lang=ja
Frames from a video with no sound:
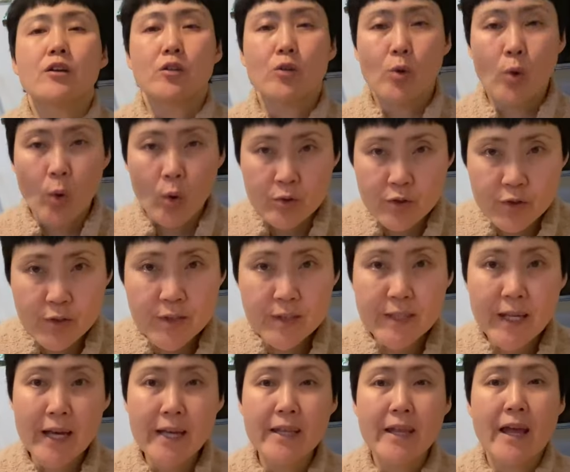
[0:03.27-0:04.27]
50
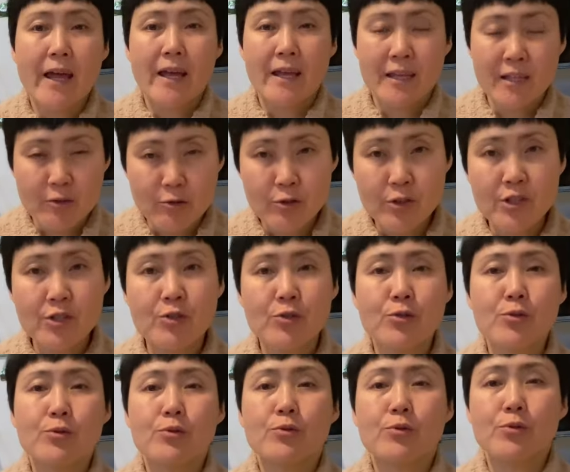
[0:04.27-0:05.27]
歳で育児
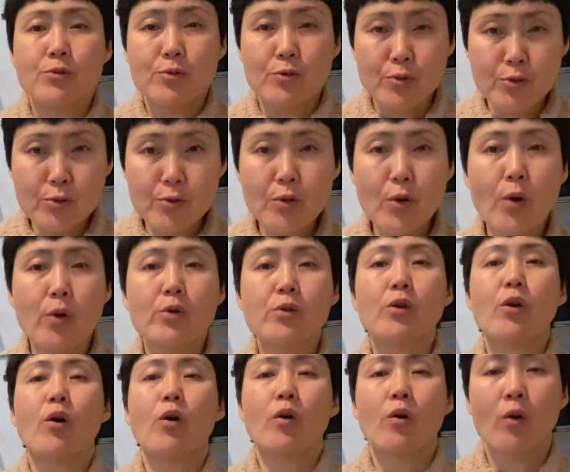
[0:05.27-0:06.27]
中、ニューヨーク
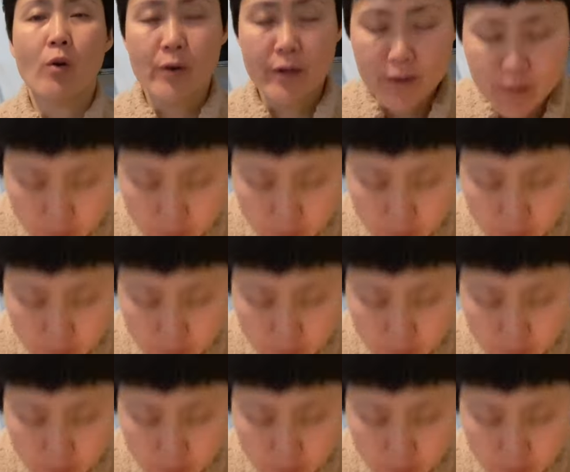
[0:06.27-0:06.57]
のコリン